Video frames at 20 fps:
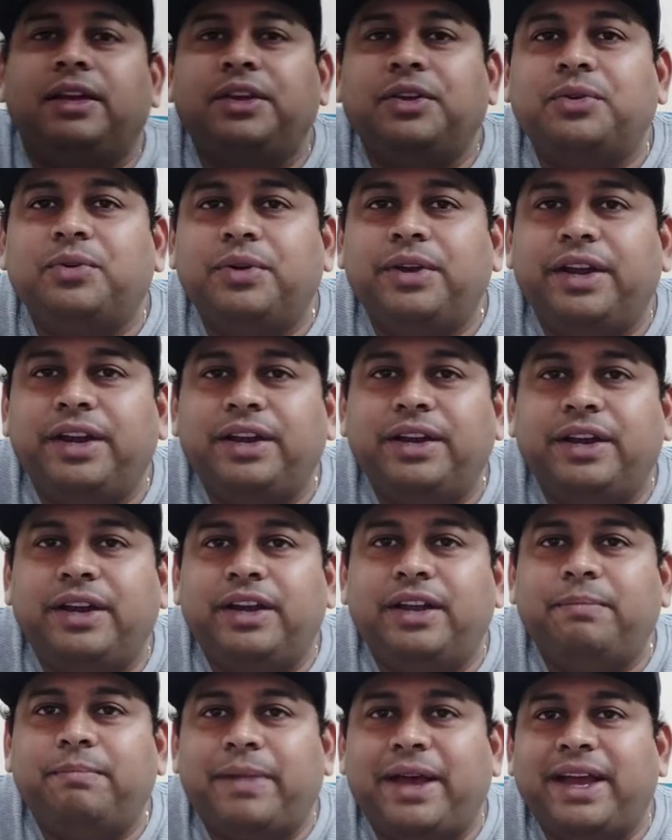ఇంకోటి
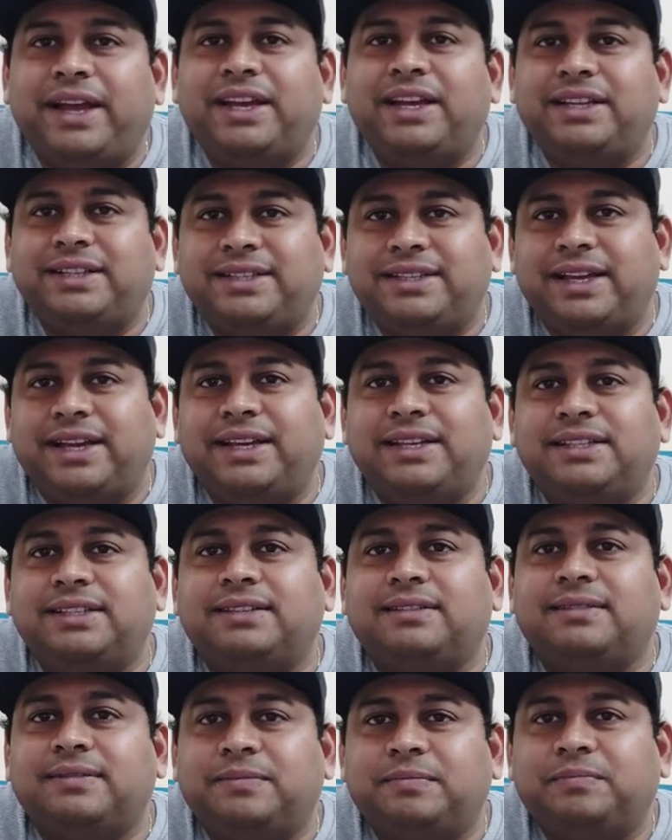ఏంటంటే ప్యాకేజ్ సైజ్
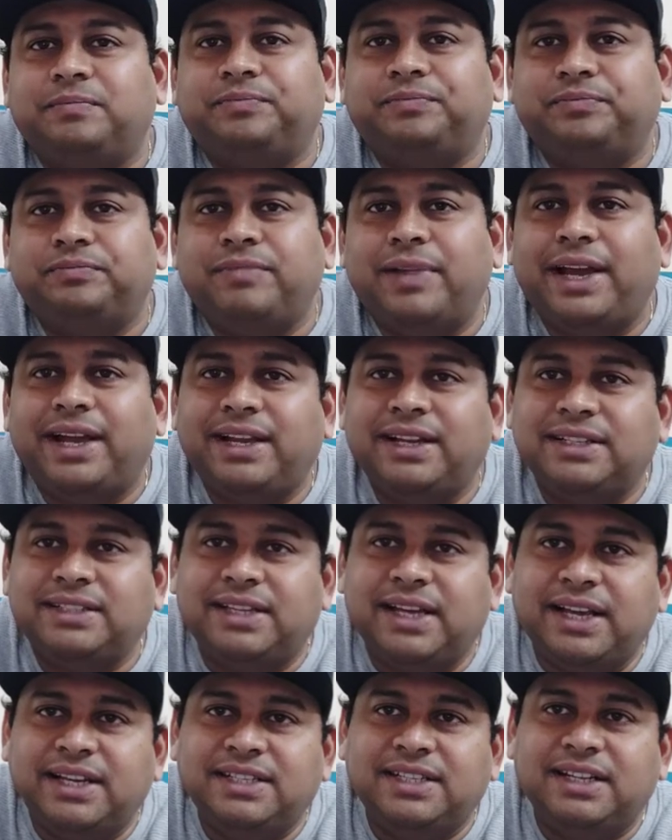ప్యాకేజ్
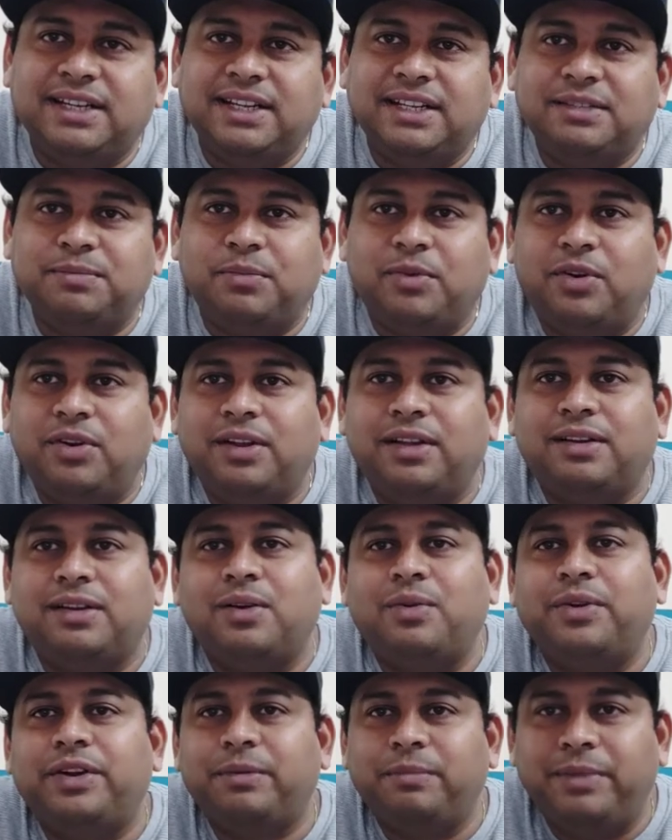సైజ్ అనేది స్మాలర్గా
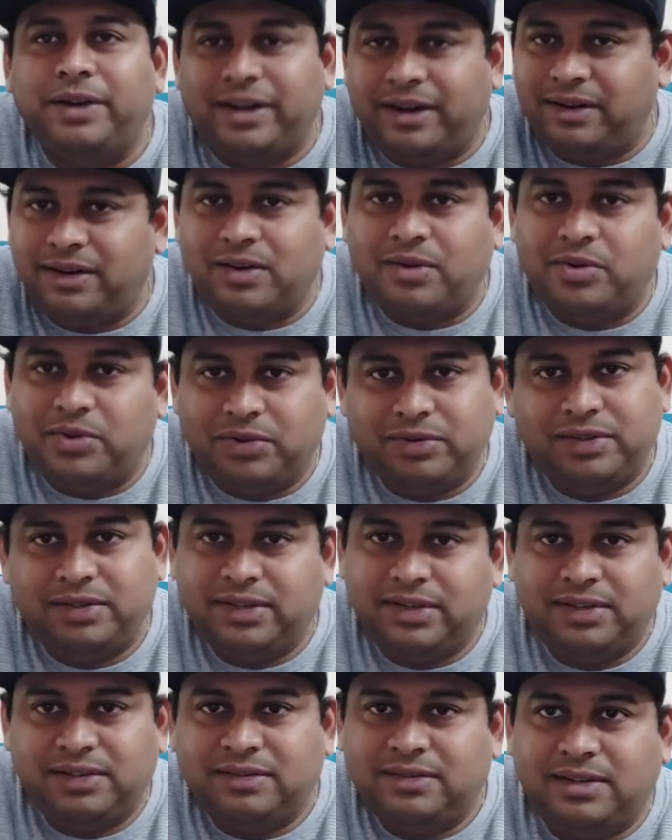ఉంటే బెటర్గా ఉంటుంది
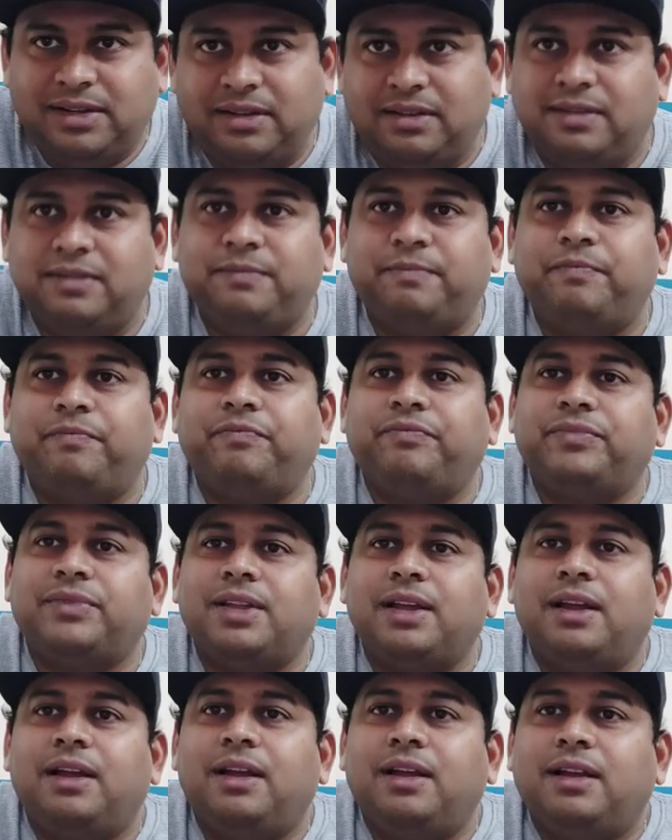కదా
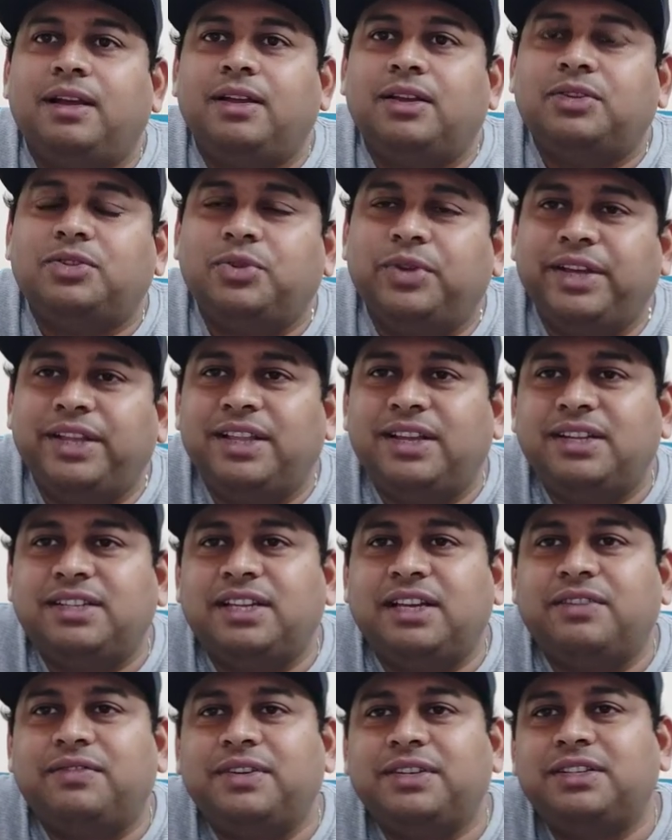సో ఏదైనా
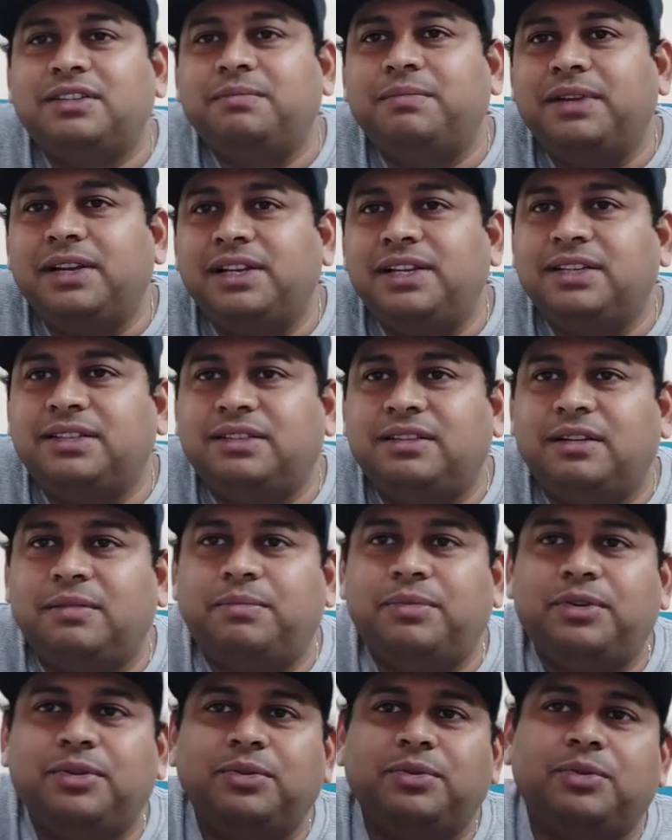సర్వర్స్ని బిల్డ్
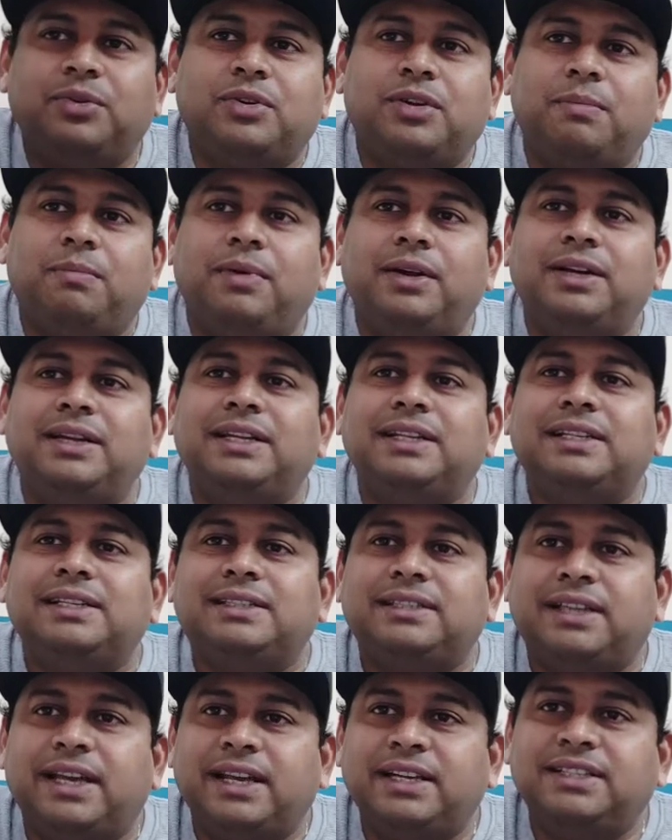చేసినప్పుడు ఒక బండిల్
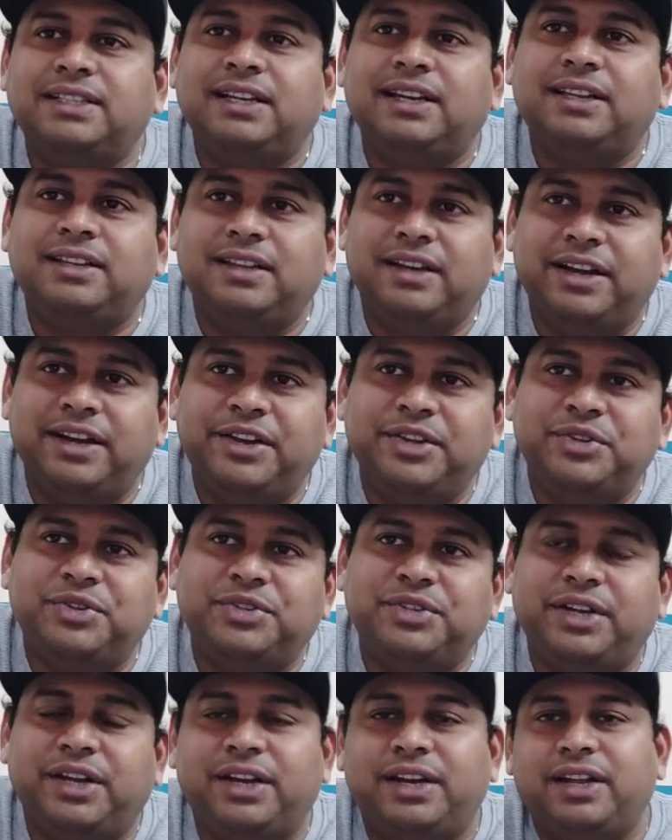సైజ్ అనేది
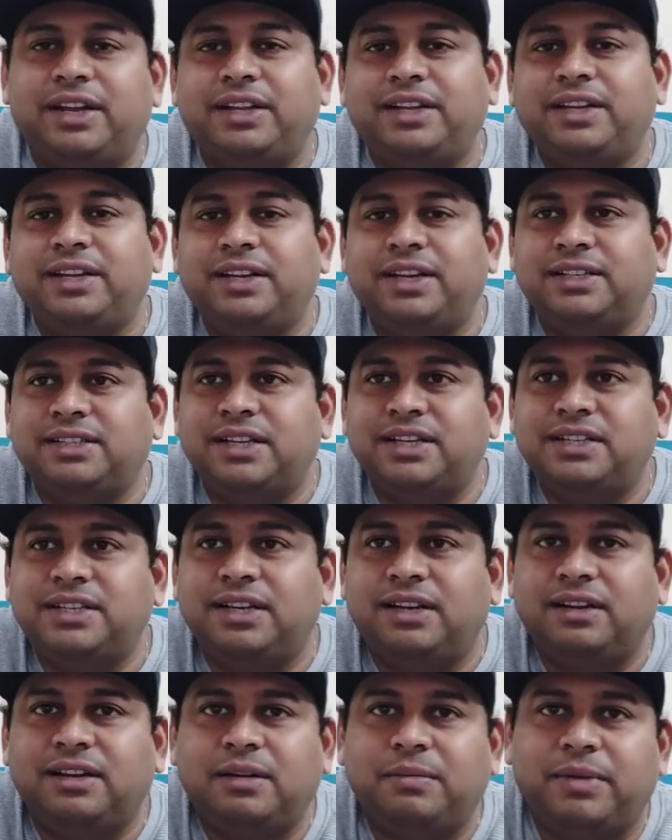రెడ్యూస్ చేయడానికి
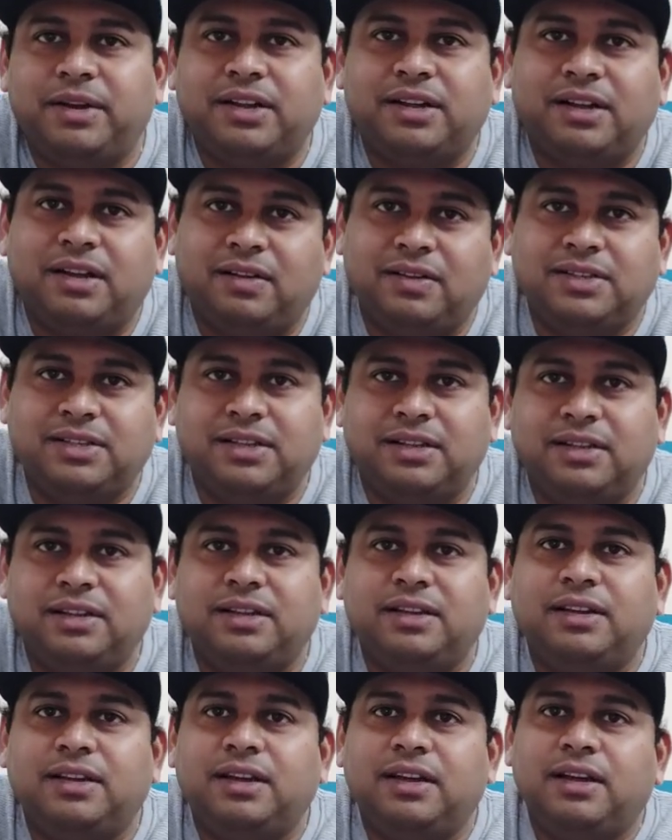ఎసెన్షియల్గా మనకు కావాల్సింది
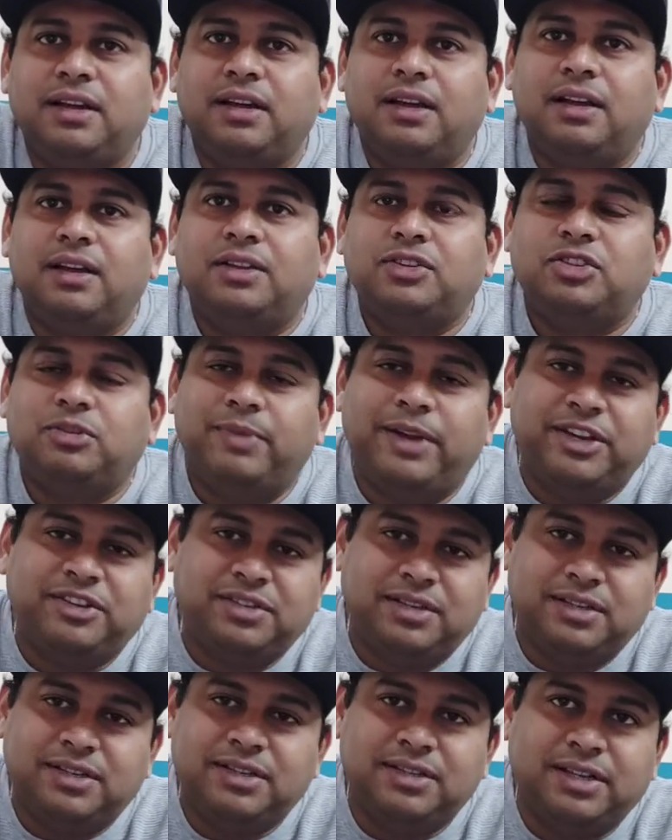సో
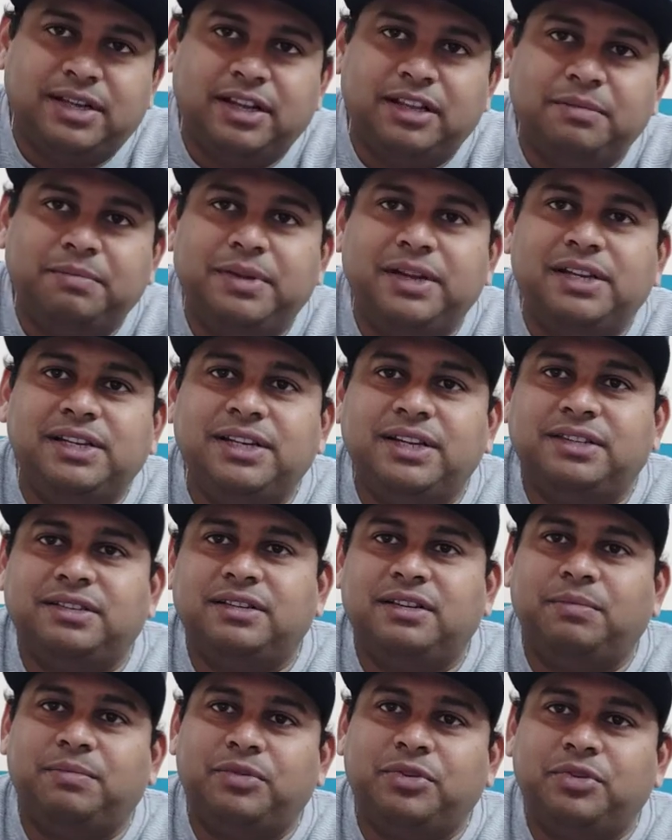మైక్రోసర్వీసెస్ అనేది బిల్డ్
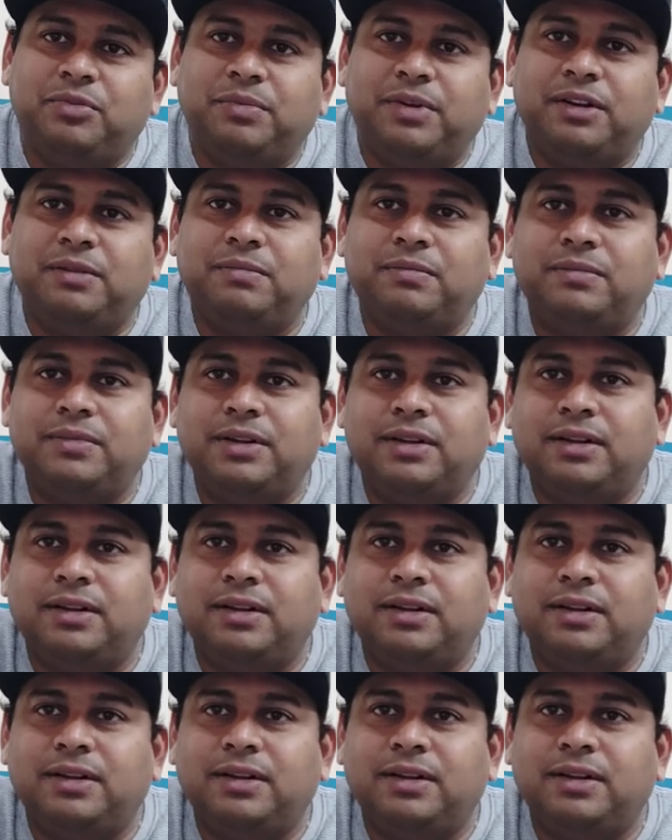చేసినప్పుడు మనం